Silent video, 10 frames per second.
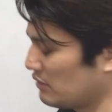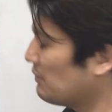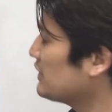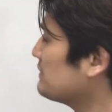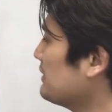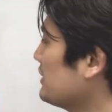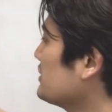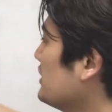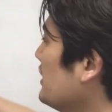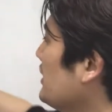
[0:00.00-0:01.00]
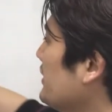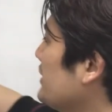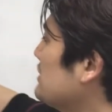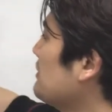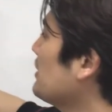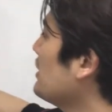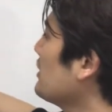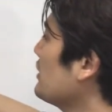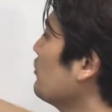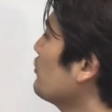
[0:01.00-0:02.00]
まあ、1番ですね1番が
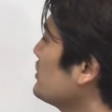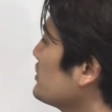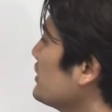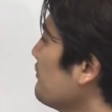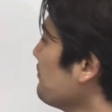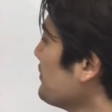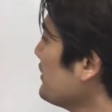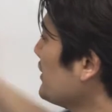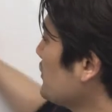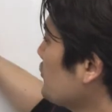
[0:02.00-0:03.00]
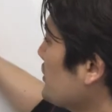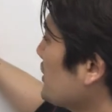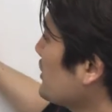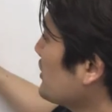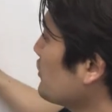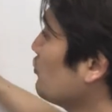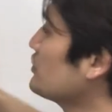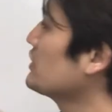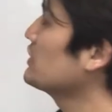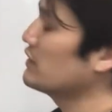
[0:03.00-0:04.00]
基本ですねで中尺角筋後
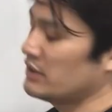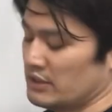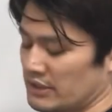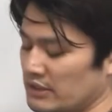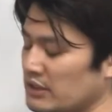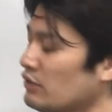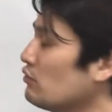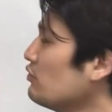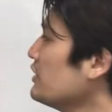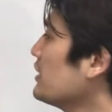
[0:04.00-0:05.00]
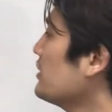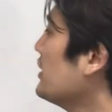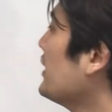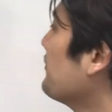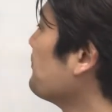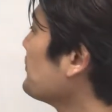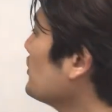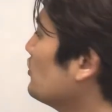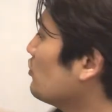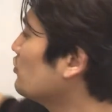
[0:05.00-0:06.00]
尺角筋ってあってここにあって
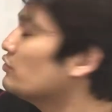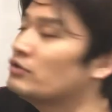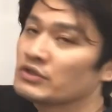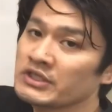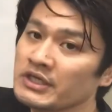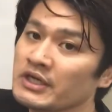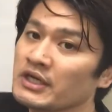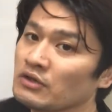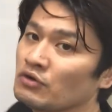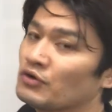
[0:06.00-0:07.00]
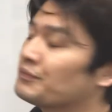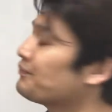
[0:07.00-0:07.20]
この神経の